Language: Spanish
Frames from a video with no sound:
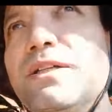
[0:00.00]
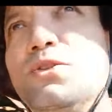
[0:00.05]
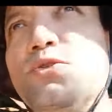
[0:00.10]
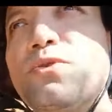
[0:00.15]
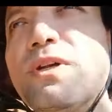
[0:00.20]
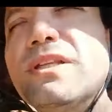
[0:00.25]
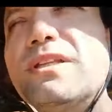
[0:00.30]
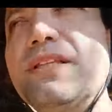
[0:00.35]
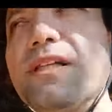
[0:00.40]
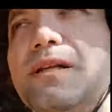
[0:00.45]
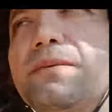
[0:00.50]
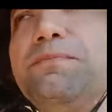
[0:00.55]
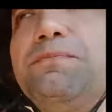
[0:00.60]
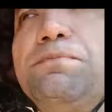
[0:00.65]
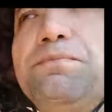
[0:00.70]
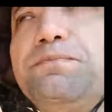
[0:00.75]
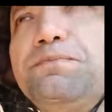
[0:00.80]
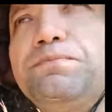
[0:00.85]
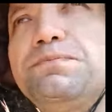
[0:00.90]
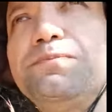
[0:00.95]
Durante el
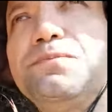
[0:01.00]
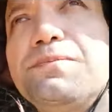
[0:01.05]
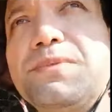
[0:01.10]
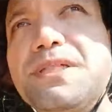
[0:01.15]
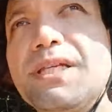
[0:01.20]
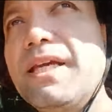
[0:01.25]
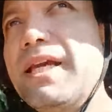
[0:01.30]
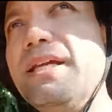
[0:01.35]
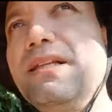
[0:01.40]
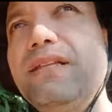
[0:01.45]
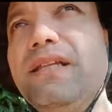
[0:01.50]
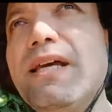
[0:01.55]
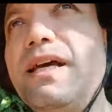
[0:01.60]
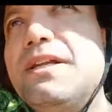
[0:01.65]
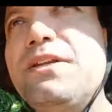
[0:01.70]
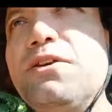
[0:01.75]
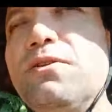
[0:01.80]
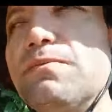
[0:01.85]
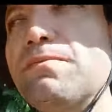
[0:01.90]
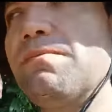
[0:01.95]
siguiente
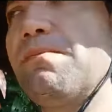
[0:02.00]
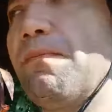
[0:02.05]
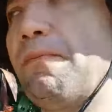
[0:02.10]
año